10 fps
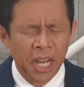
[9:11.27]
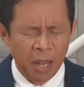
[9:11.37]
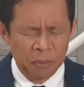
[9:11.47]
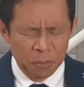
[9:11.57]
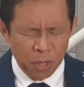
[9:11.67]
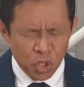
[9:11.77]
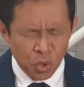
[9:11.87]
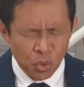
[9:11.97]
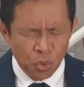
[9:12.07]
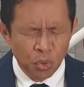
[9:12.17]
kami
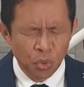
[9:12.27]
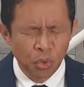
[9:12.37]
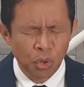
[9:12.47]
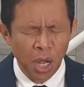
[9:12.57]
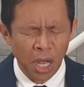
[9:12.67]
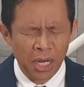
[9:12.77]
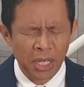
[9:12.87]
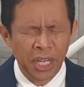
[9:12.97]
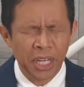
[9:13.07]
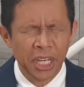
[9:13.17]
bersyukur
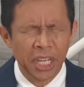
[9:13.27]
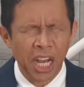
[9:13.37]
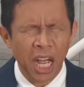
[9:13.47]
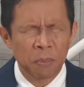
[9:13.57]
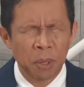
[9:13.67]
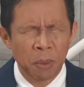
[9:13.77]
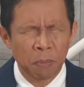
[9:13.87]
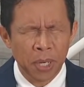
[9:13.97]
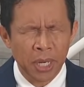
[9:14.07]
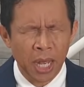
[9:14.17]
hari ini kami
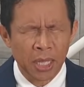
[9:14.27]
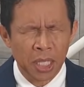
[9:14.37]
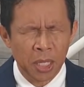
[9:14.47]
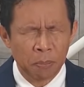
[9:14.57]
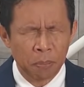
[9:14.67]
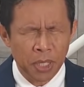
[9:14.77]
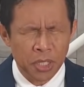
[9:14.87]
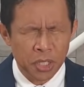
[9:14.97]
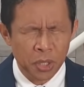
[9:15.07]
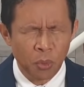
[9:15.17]
memperingati
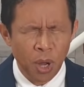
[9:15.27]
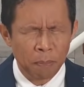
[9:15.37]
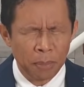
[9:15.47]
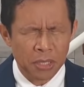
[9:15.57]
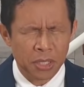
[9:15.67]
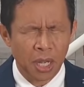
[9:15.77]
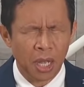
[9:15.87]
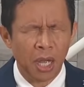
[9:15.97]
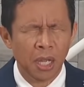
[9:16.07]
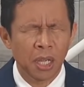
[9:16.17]
peristiwa
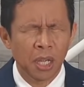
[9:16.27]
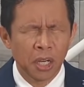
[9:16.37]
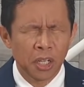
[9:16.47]
Pasca